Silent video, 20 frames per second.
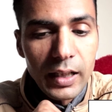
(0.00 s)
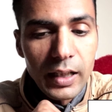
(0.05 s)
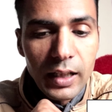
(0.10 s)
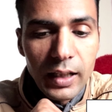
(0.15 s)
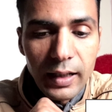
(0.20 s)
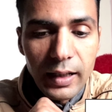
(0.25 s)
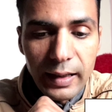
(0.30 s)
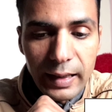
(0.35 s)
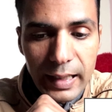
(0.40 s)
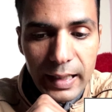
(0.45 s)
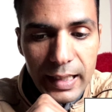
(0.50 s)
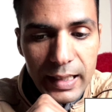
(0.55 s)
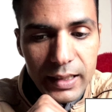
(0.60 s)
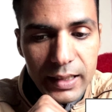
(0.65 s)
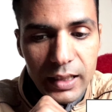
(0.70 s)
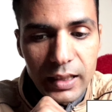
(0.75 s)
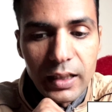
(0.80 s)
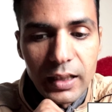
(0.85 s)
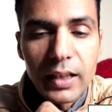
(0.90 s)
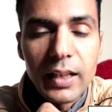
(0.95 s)
है
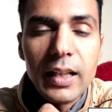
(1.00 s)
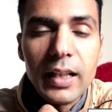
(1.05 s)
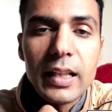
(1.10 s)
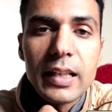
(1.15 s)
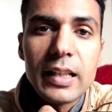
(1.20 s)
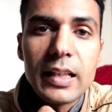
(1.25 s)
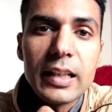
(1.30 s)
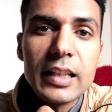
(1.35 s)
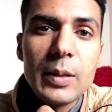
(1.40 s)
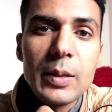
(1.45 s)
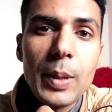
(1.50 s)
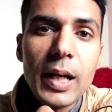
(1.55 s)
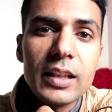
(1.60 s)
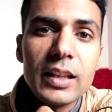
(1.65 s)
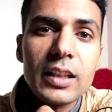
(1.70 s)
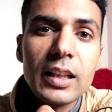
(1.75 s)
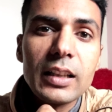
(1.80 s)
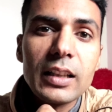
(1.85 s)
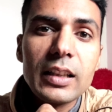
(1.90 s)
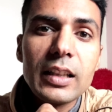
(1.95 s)
लेकिन यदि
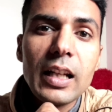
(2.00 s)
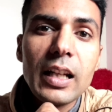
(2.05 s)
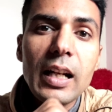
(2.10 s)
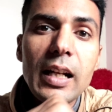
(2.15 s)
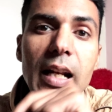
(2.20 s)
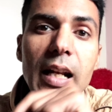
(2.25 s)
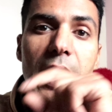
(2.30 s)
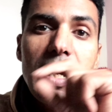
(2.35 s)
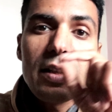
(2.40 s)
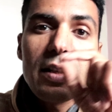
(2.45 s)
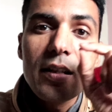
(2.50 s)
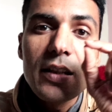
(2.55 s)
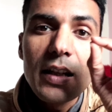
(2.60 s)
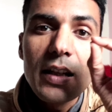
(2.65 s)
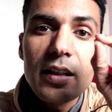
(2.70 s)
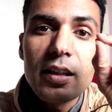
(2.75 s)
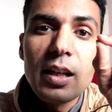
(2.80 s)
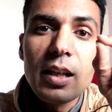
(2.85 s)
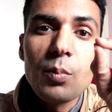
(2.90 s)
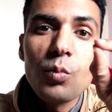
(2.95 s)
बात करते हैं लास्ट
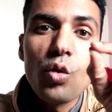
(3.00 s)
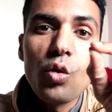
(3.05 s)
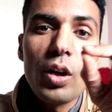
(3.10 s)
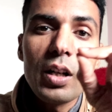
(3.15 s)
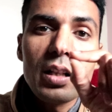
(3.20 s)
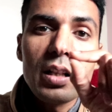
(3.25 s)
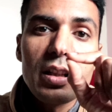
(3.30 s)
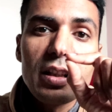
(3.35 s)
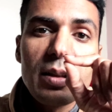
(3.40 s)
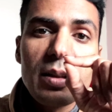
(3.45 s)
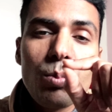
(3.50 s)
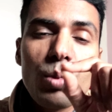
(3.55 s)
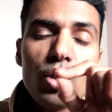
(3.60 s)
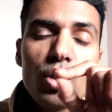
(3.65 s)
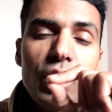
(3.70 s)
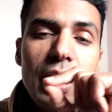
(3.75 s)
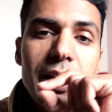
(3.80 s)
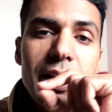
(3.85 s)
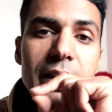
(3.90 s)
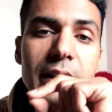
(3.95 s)
ईयर सेम क्वार्टर
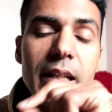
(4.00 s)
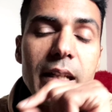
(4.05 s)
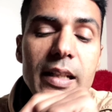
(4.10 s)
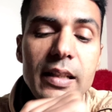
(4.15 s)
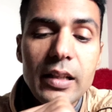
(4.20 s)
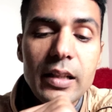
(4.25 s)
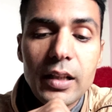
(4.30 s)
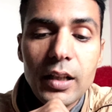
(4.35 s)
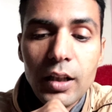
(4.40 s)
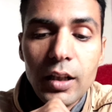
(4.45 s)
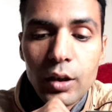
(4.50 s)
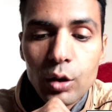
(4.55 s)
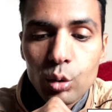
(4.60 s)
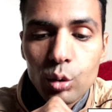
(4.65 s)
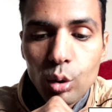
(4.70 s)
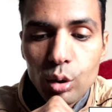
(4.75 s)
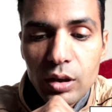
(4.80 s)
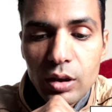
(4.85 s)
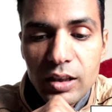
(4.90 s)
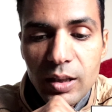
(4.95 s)
दिसंबर दो
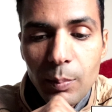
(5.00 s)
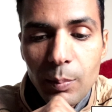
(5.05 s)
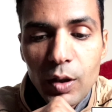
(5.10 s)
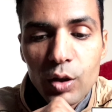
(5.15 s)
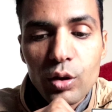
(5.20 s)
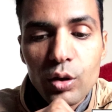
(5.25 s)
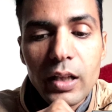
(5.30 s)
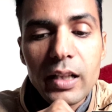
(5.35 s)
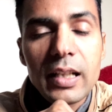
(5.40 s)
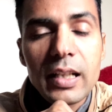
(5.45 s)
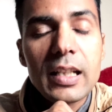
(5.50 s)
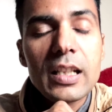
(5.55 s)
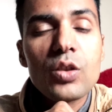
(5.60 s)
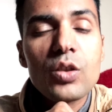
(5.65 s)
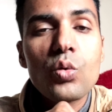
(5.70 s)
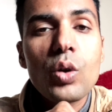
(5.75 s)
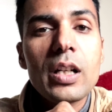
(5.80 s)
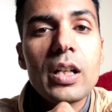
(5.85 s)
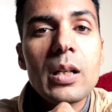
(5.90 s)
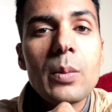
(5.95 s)
तो दिसंबर दो
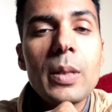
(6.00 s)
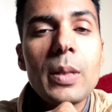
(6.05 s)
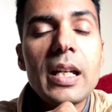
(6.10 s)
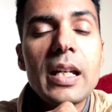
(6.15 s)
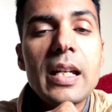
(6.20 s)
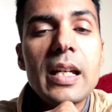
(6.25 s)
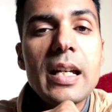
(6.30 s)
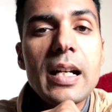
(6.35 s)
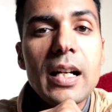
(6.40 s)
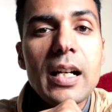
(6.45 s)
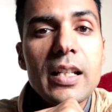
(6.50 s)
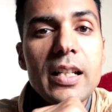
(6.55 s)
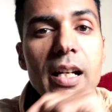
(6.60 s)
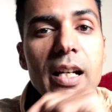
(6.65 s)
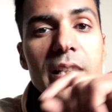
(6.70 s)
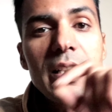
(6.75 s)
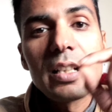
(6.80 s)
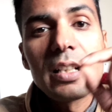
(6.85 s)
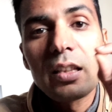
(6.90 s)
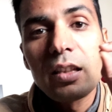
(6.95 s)
क्वार्टर में एक
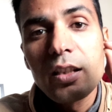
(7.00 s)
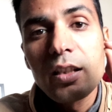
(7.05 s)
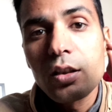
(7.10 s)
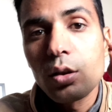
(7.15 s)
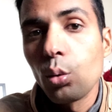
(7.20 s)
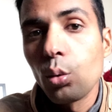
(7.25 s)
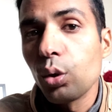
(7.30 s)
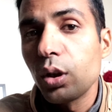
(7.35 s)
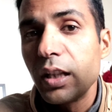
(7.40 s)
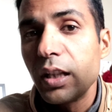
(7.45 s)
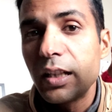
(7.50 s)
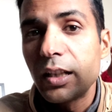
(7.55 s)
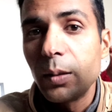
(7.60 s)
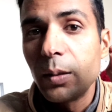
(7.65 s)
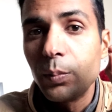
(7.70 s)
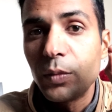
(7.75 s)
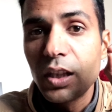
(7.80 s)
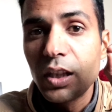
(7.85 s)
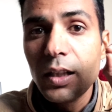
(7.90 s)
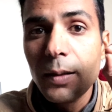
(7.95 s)
करोड़ की
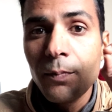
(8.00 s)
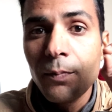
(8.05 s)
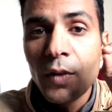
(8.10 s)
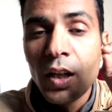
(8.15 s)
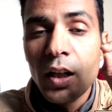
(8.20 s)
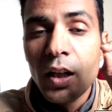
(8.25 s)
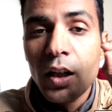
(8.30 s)
इनकम थी